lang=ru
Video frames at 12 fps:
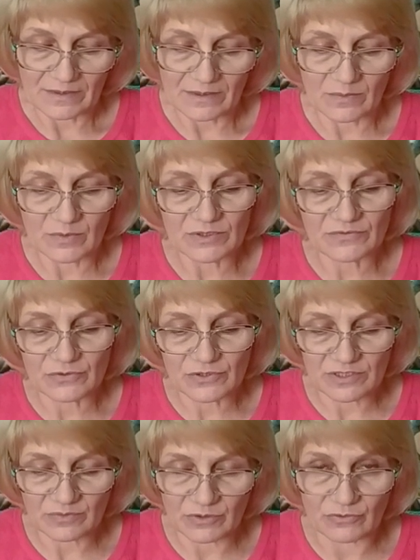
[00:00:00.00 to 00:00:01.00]
«Добыл всю
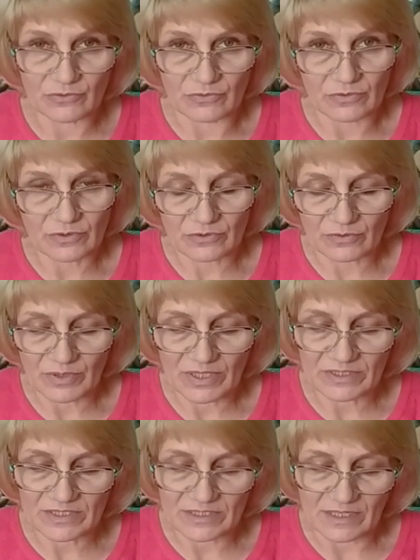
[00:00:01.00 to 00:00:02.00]
семью, кроме
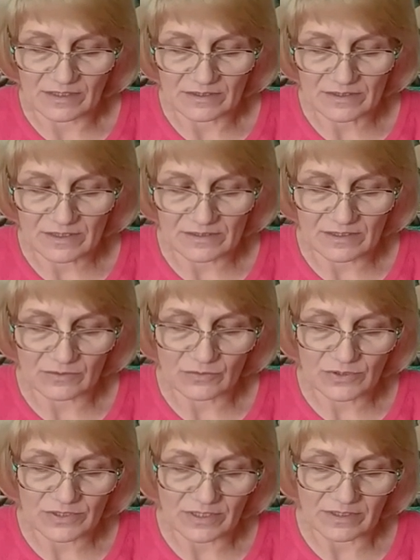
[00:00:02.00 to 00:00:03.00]
отца», — сказал
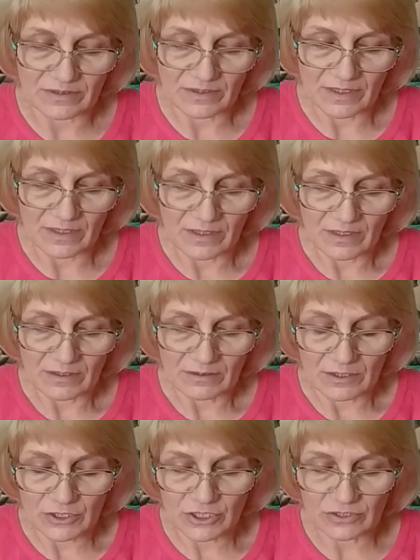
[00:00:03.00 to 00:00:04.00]
Кусаин.
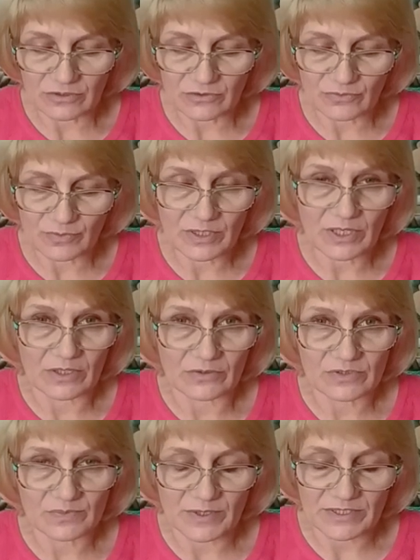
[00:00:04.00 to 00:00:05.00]
«Как же они не
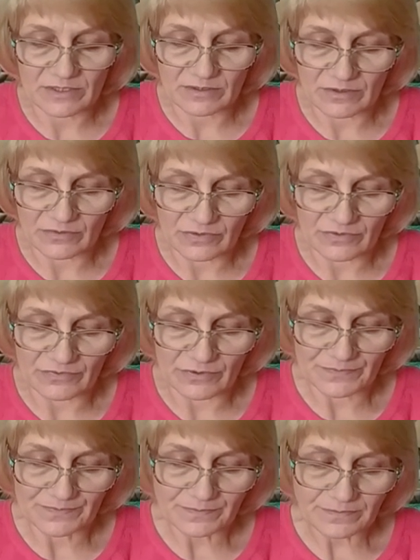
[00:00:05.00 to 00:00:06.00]
убегают?» — спросил я у него.